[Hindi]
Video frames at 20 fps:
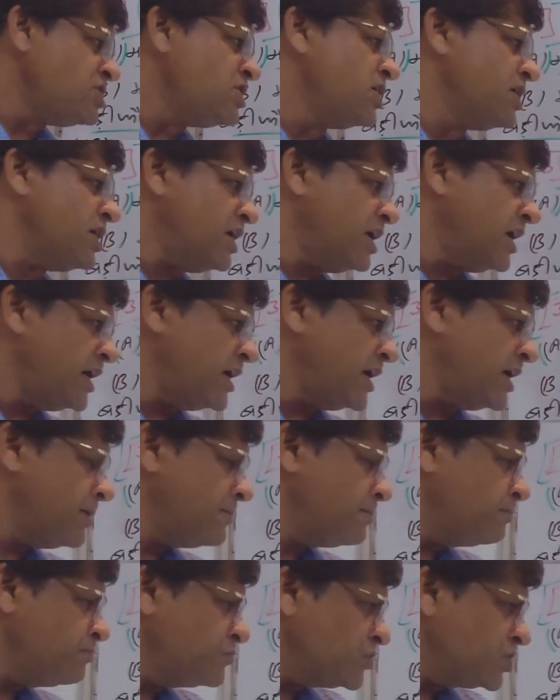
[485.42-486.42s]
ने कहा है
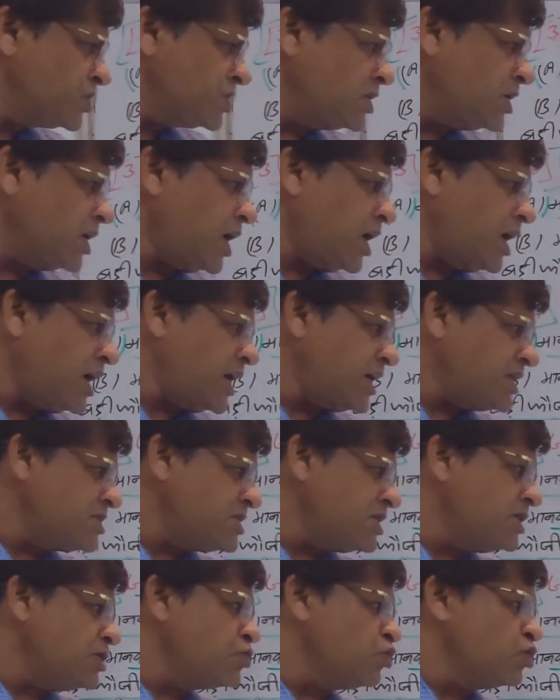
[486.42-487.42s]
कि आज
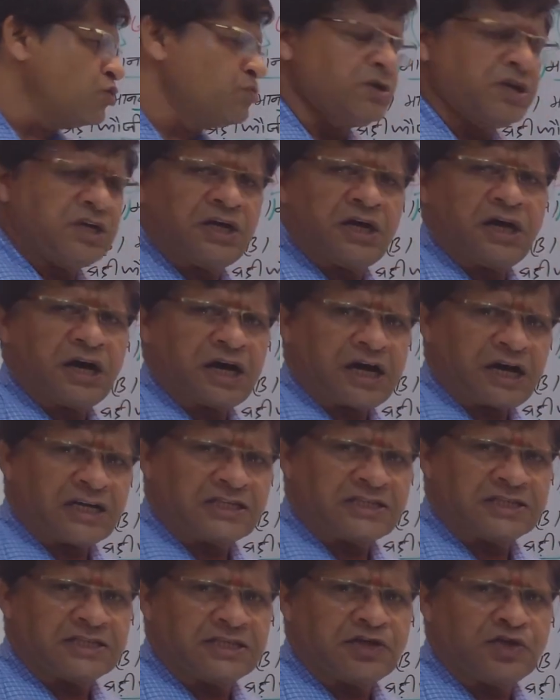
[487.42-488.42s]
के युग में
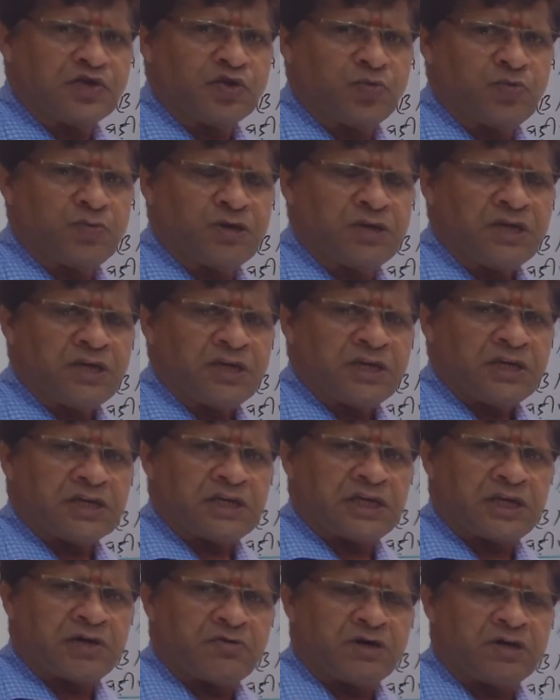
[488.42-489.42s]
आज के युग में
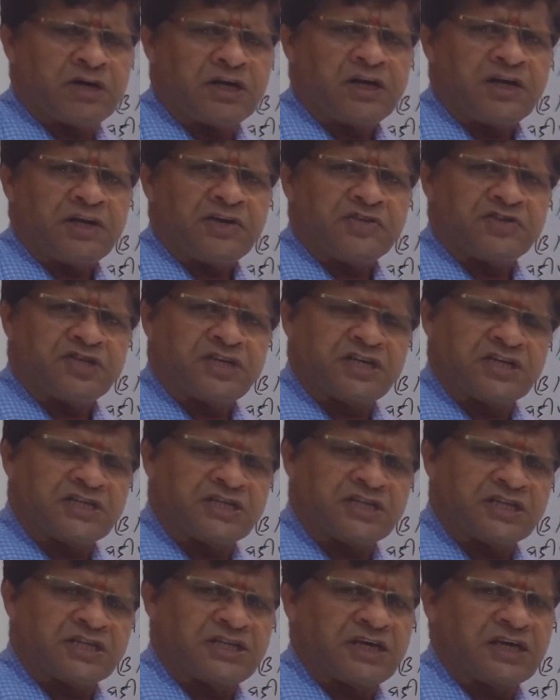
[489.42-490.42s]
केवल
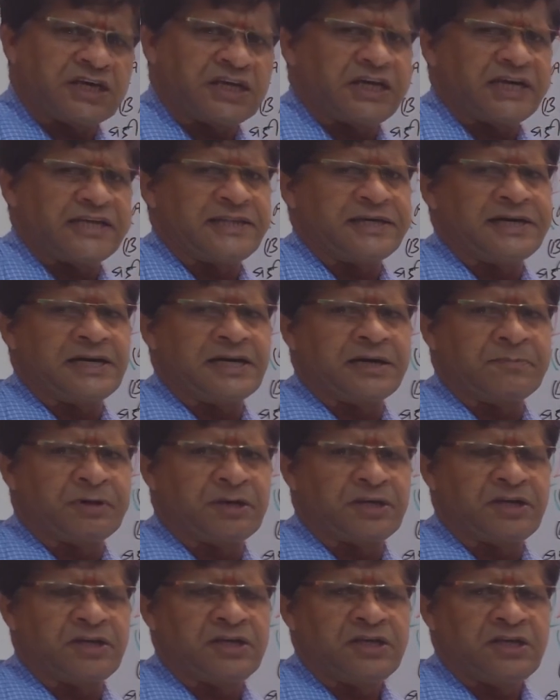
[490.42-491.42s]
जनसंख्या के आधार
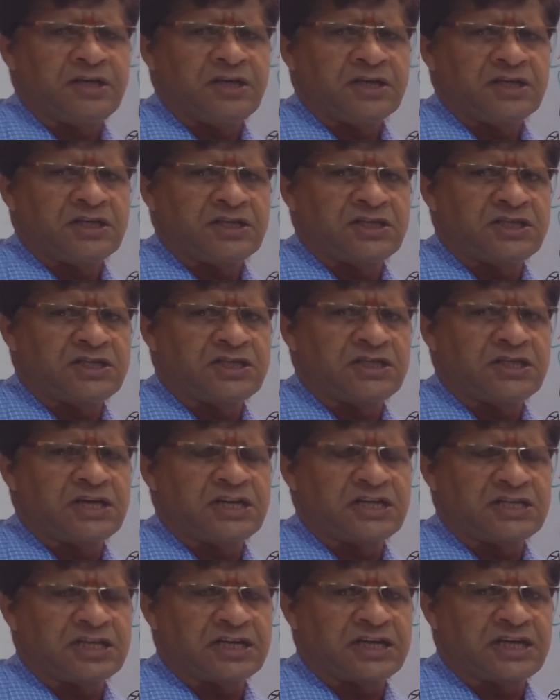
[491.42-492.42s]
पर ही किसी
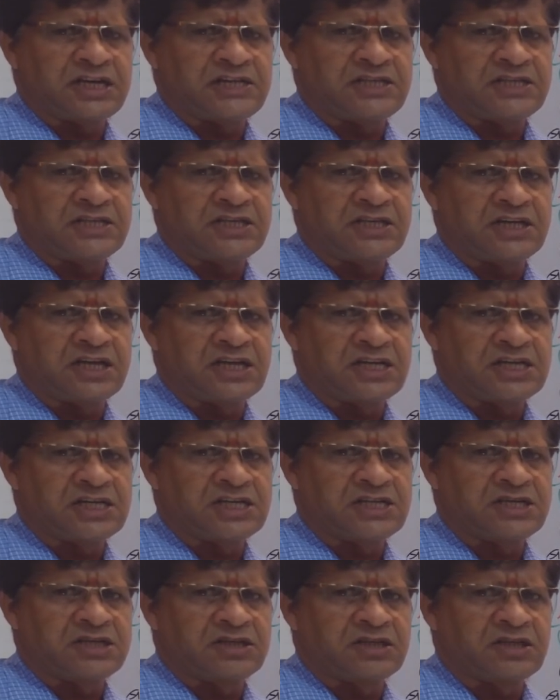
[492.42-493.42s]
राष्ट्र राज्य की राष्ट्रीय
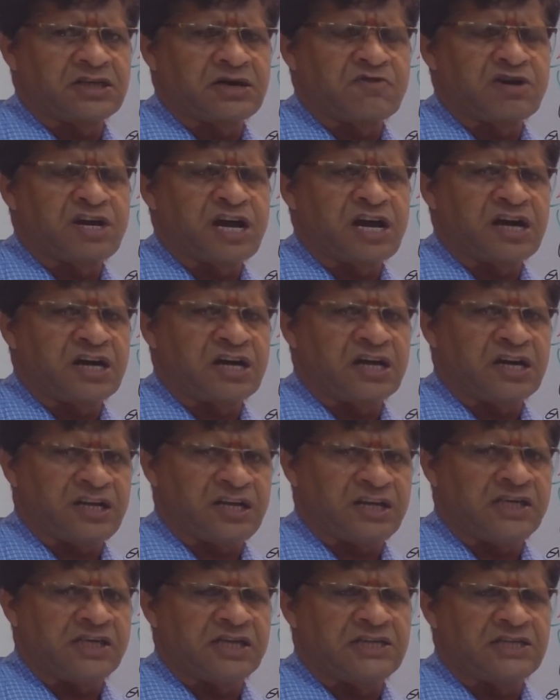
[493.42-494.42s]
शक्ति का मूल्यांकन
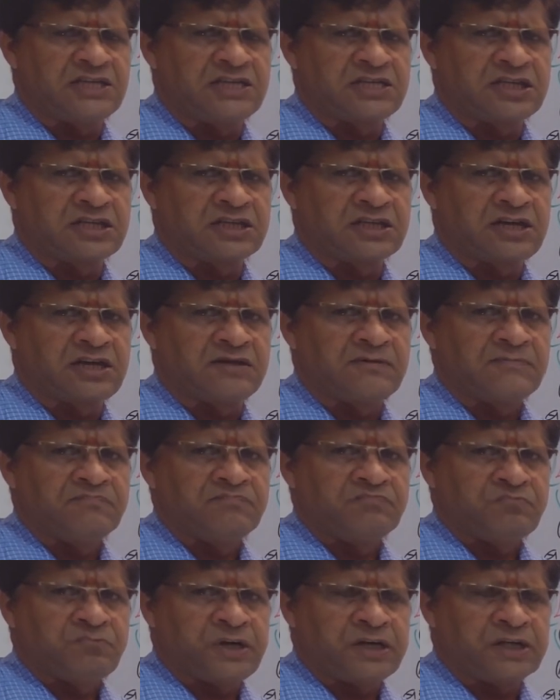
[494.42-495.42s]
नहीं किया जा सकता
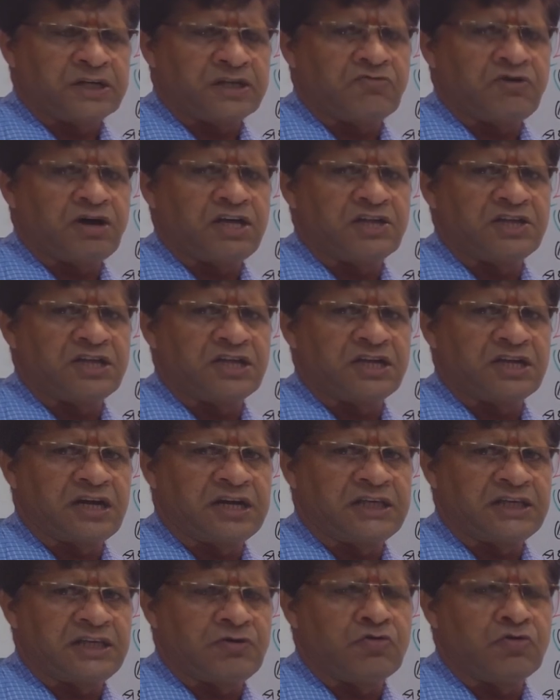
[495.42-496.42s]
बल्कि वहाँ देखना
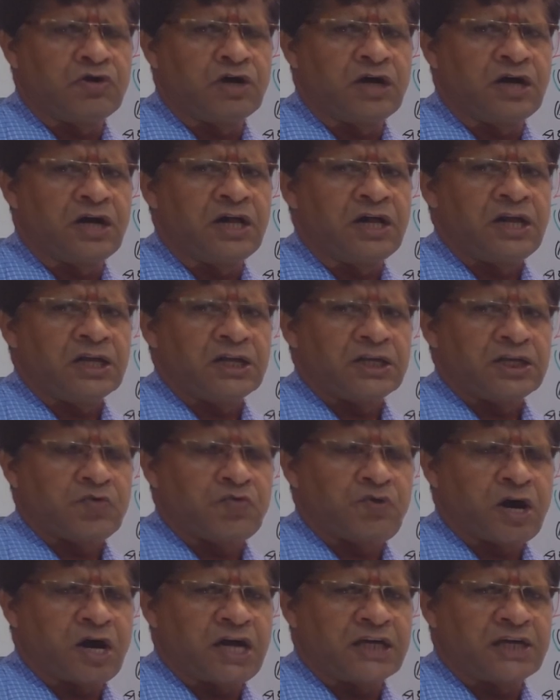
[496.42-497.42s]
ये होगा कि
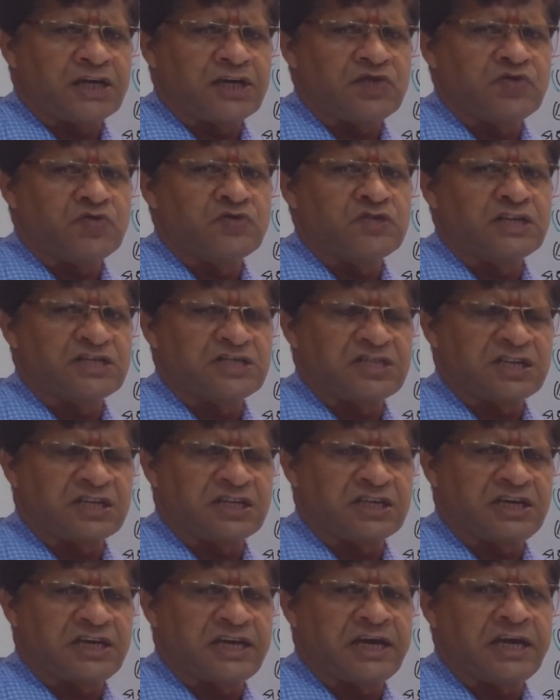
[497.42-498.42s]
वहाँ की जो
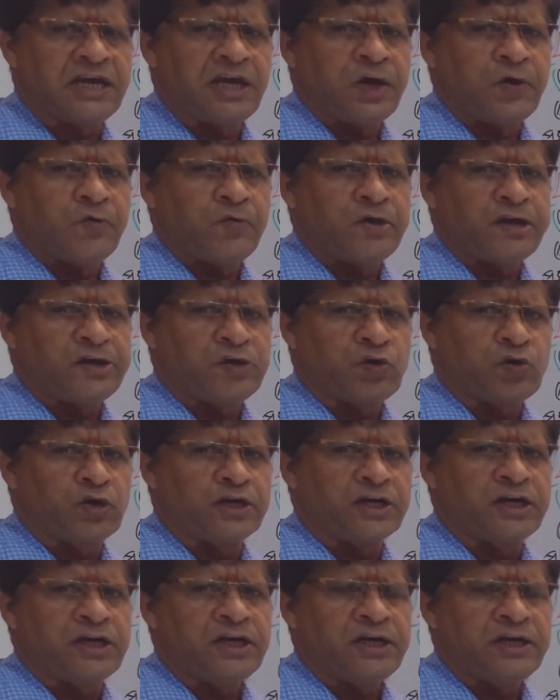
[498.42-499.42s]
जनसंख्या है वह
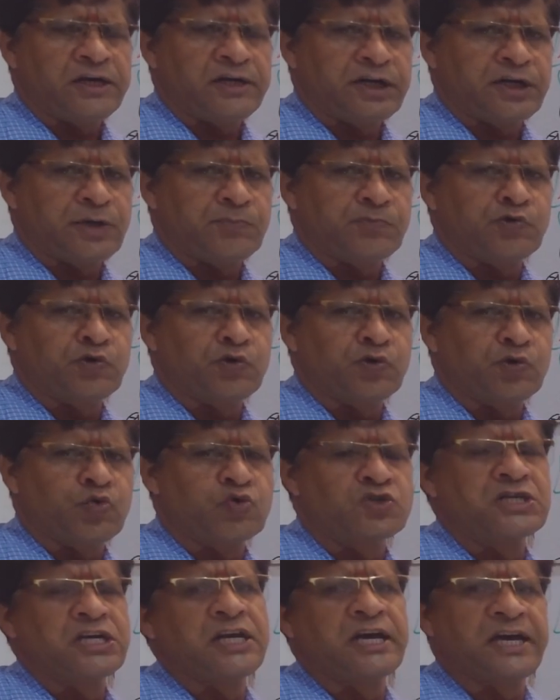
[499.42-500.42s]
योग्य निपुण
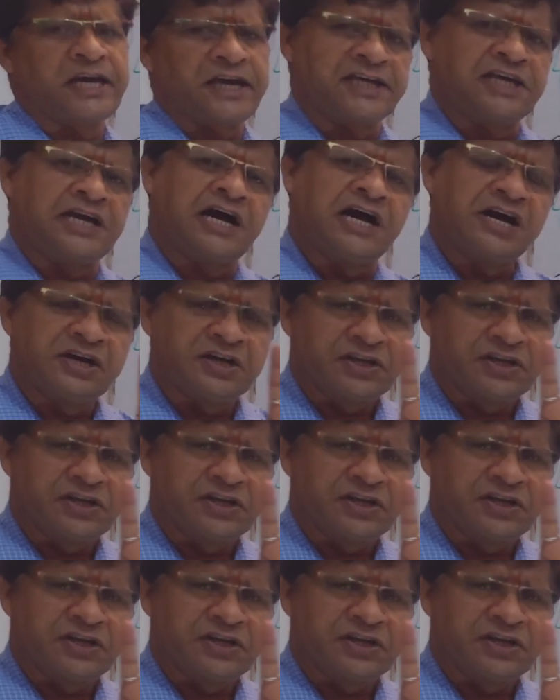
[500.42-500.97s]
कुशल है या